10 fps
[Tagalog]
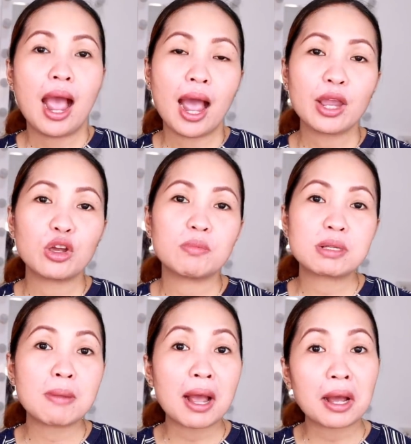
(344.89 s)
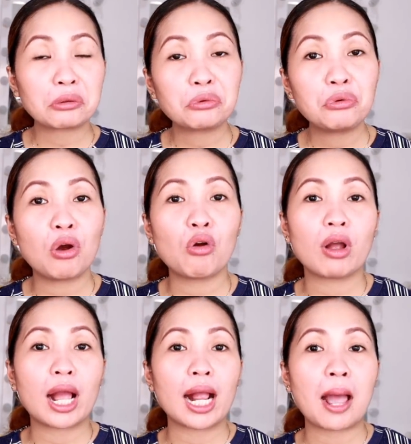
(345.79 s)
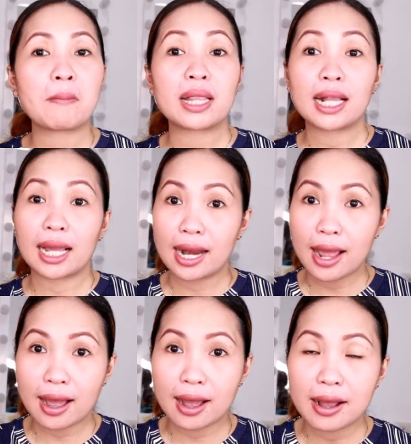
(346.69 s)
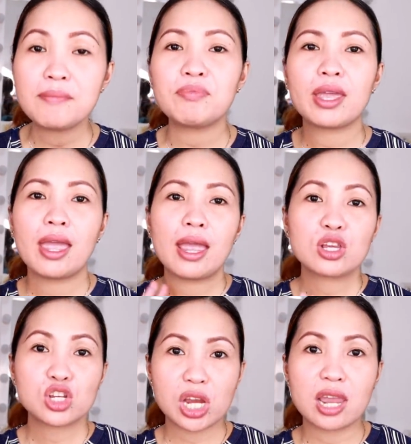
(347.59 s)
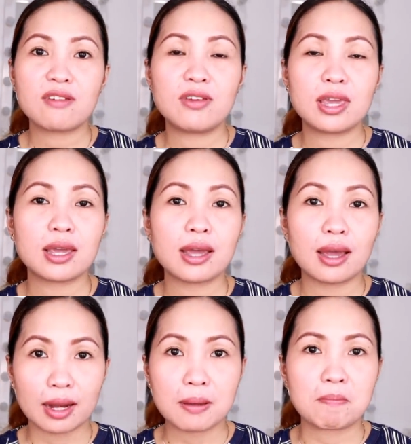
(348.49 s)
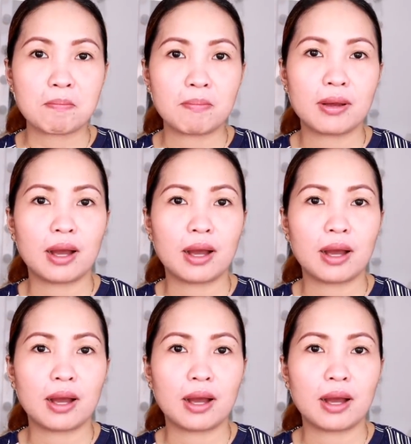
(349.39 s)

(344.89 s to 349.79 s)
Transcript: Ngayon, mas makakatulong kung gagamit ka na shaving cream.